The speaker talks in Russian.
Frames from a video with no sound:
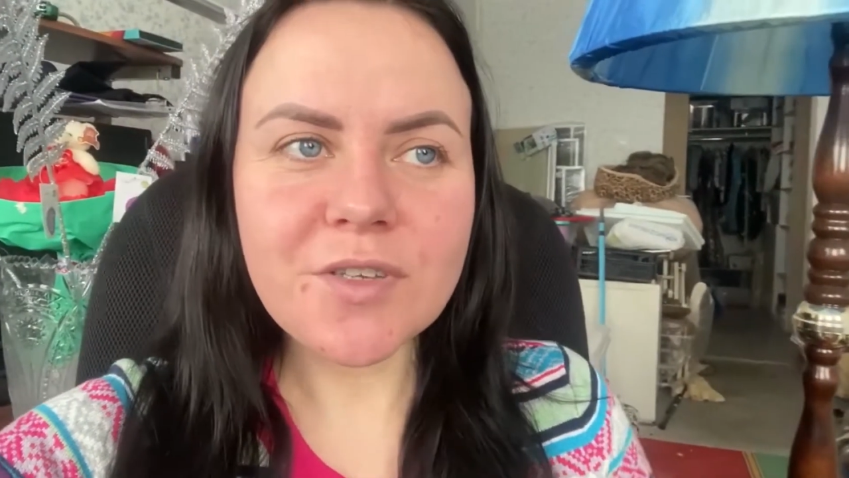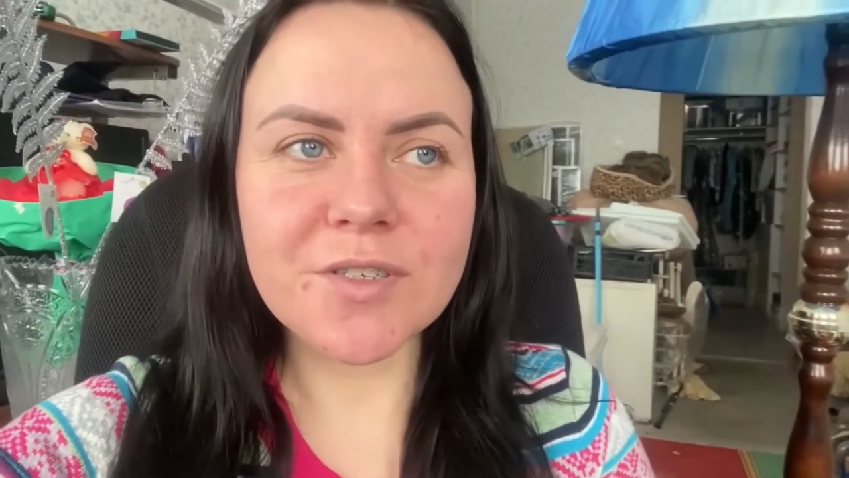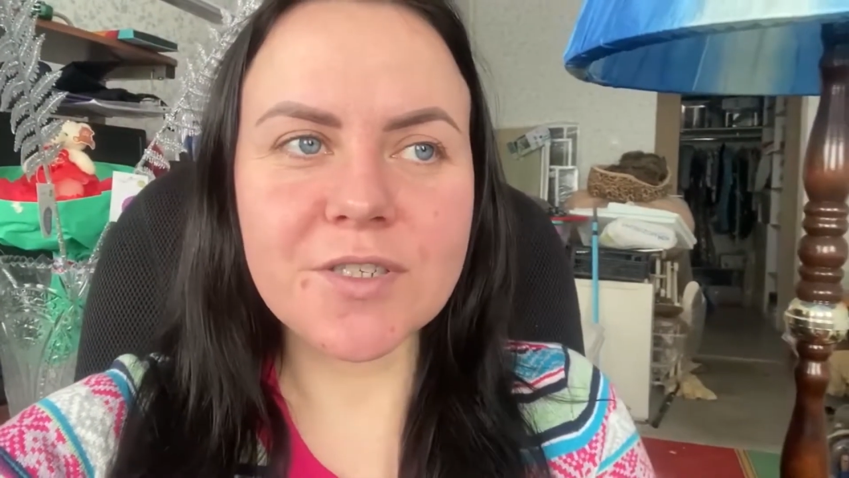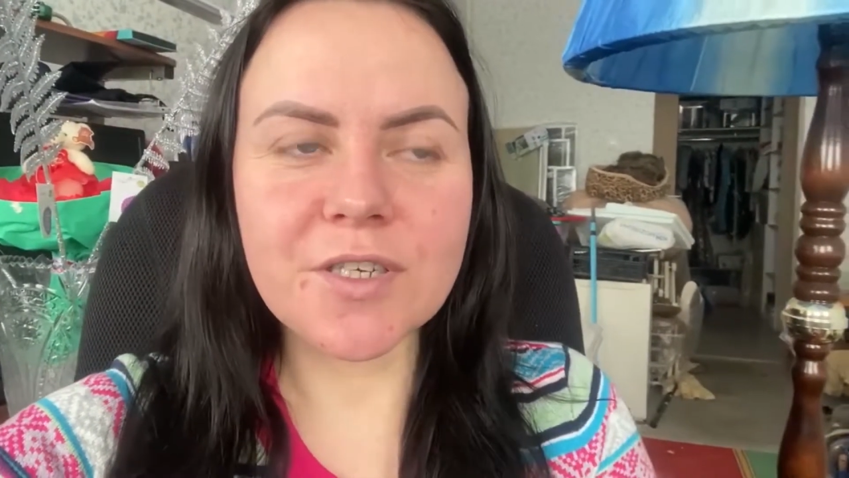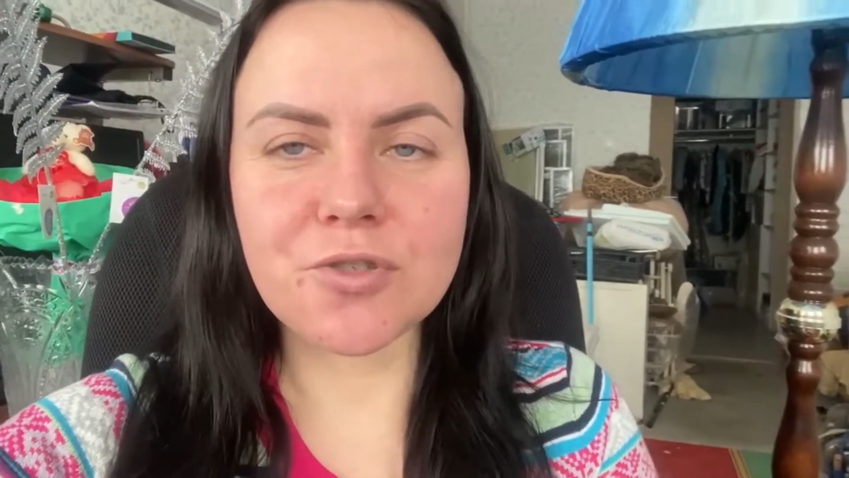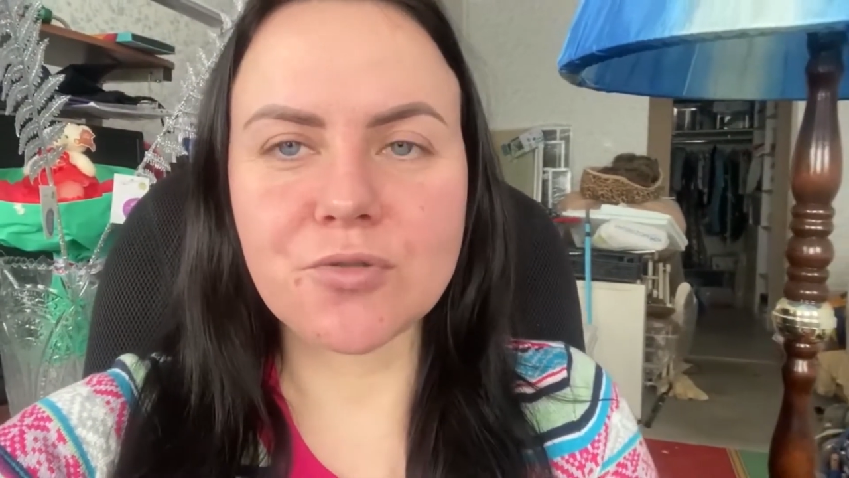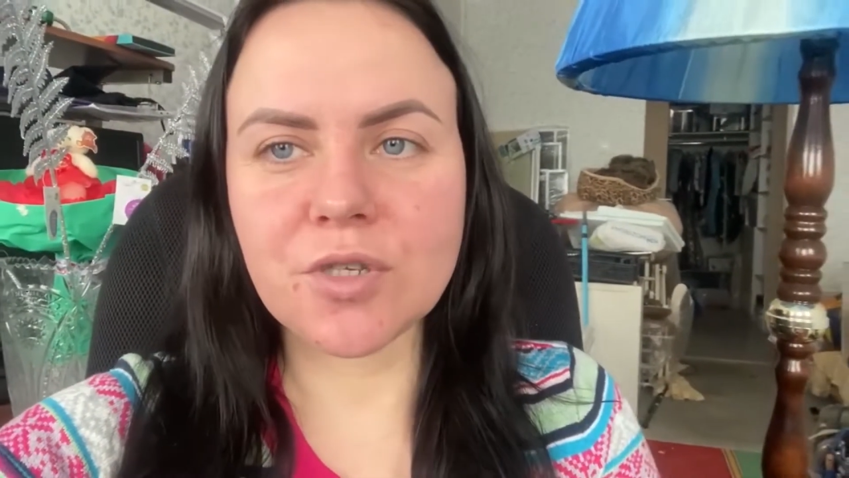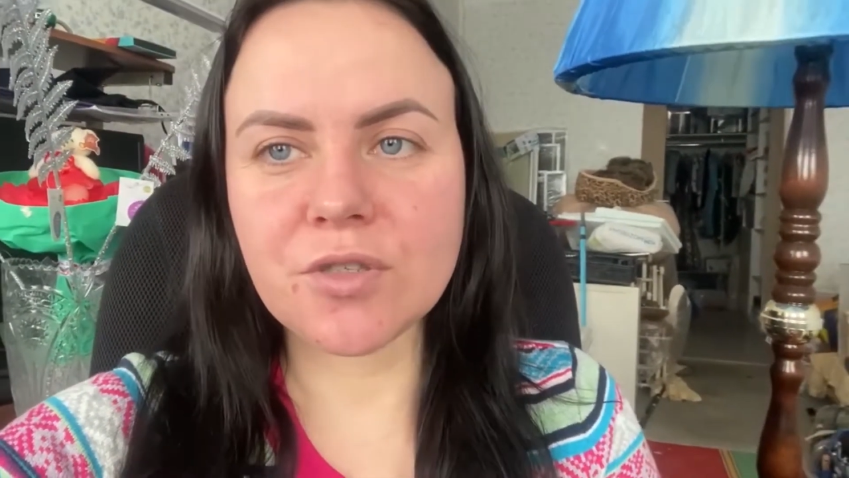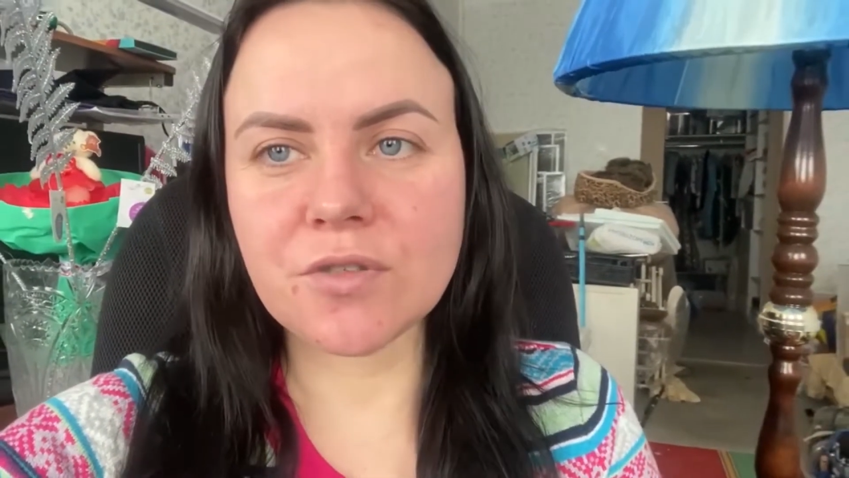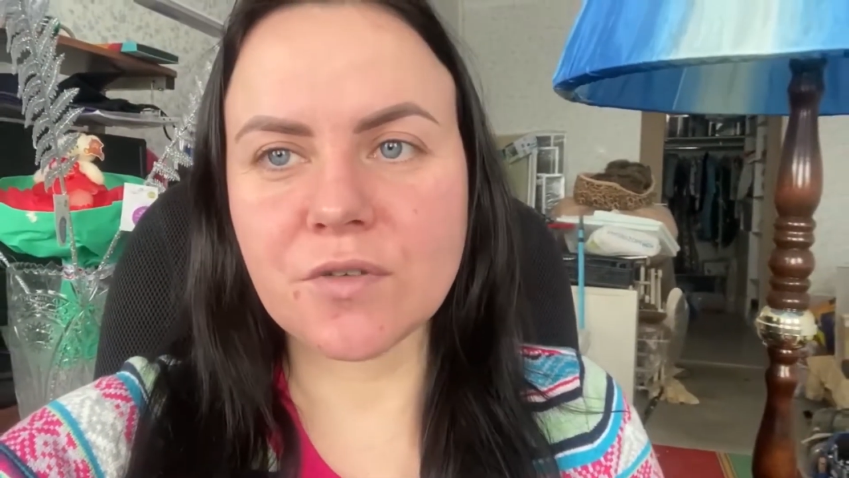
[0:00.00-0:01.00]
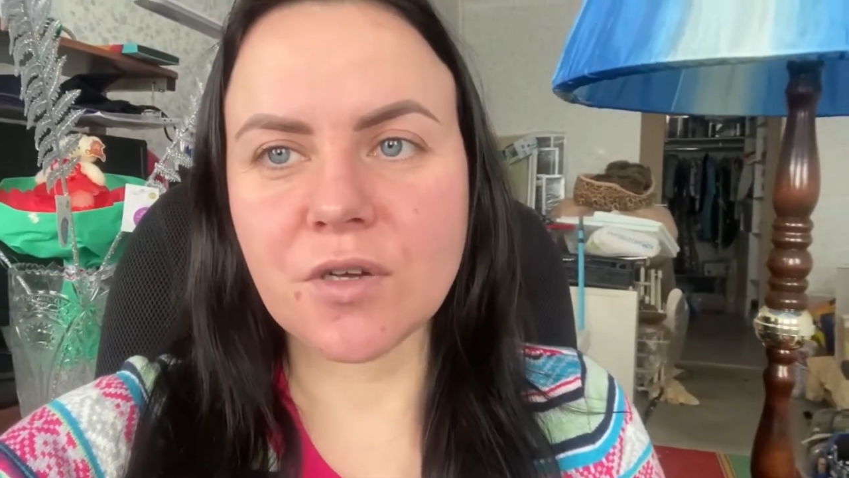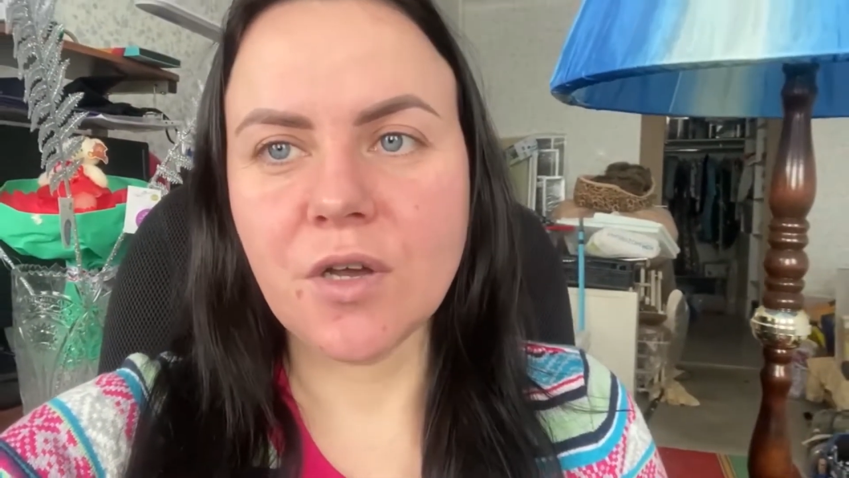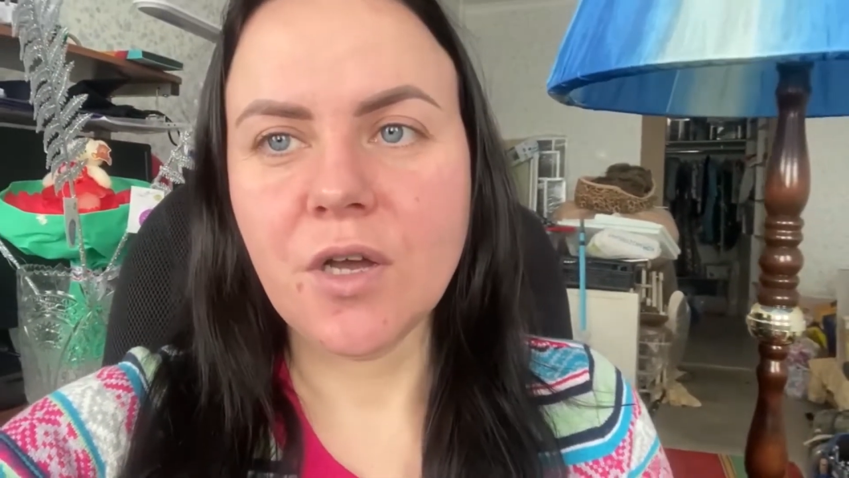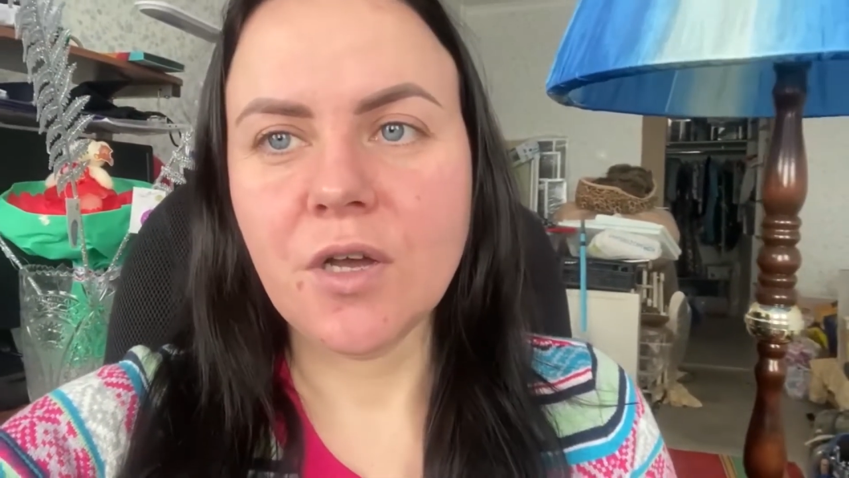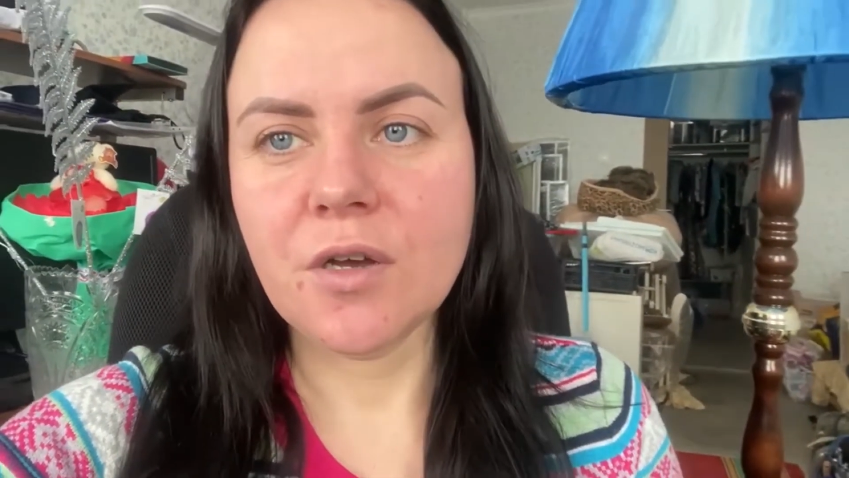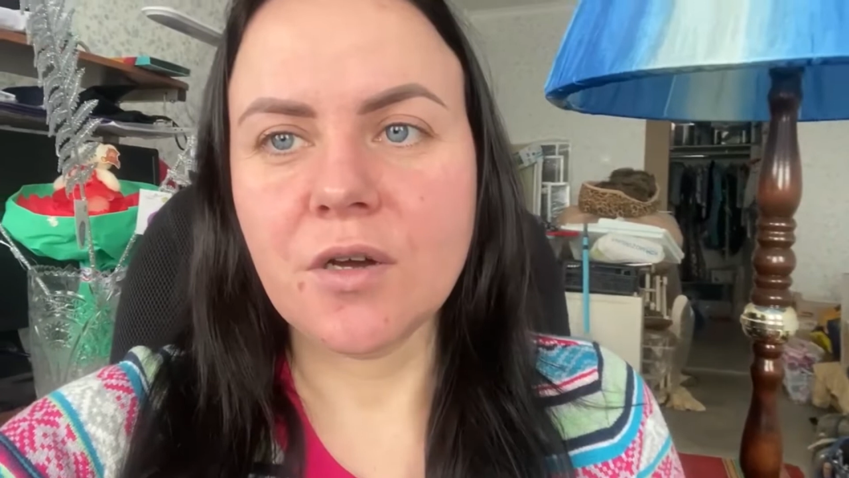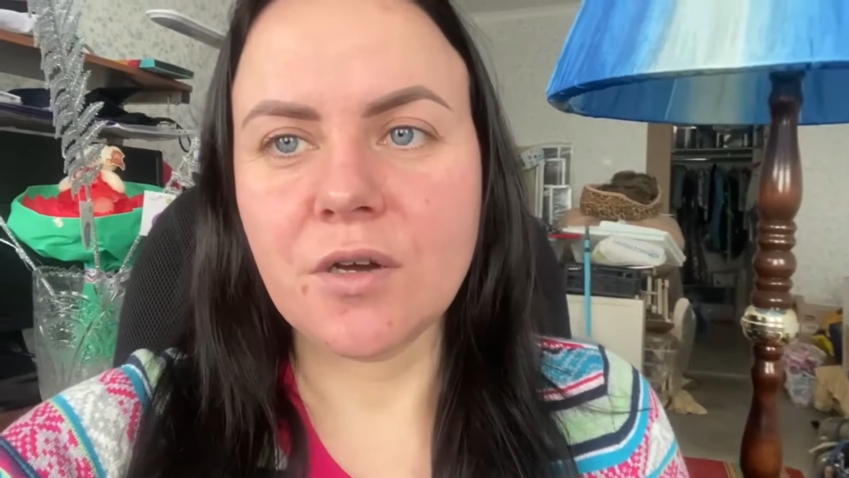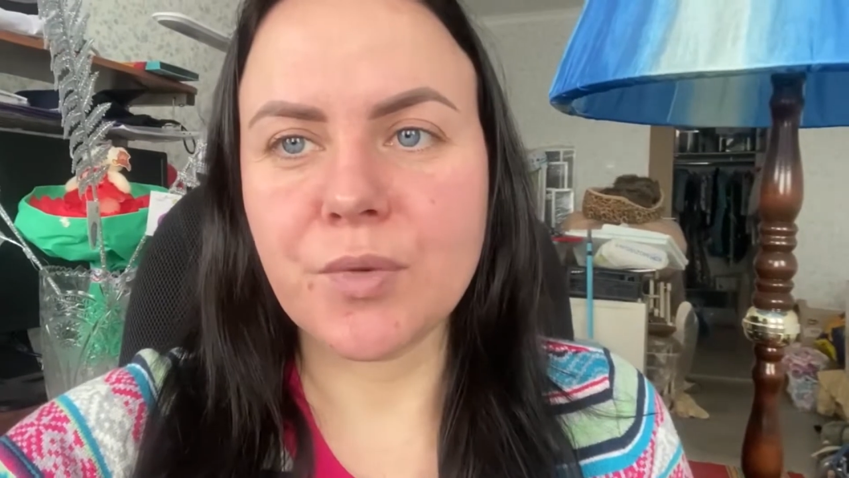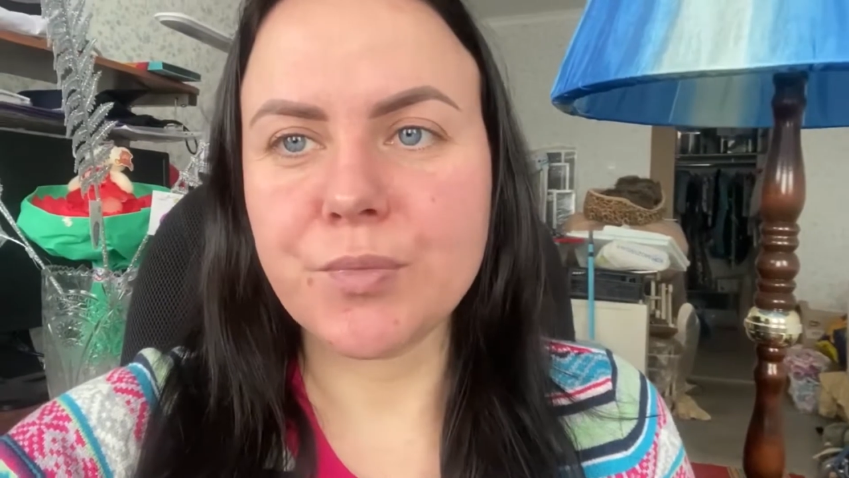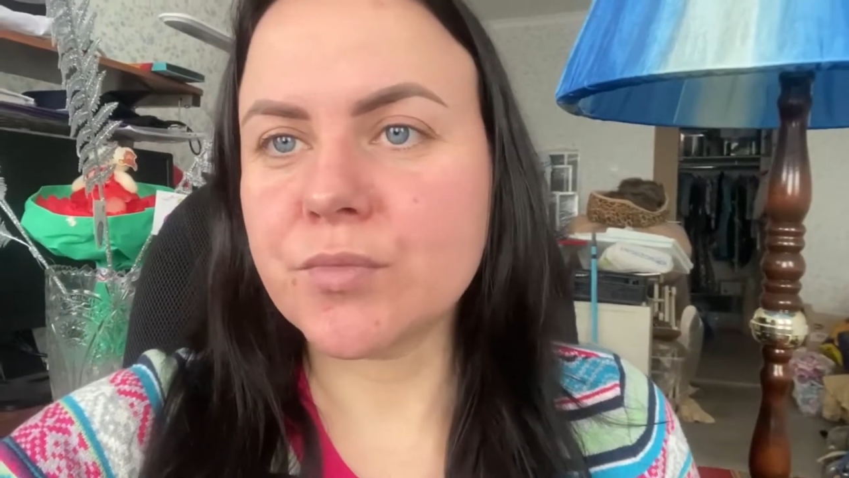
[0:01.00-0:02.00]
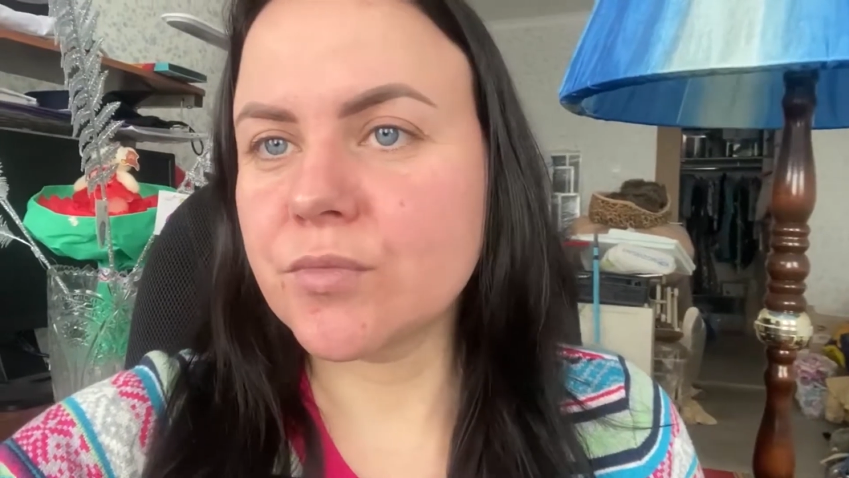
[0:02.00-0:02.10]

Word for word: И за счет этого а,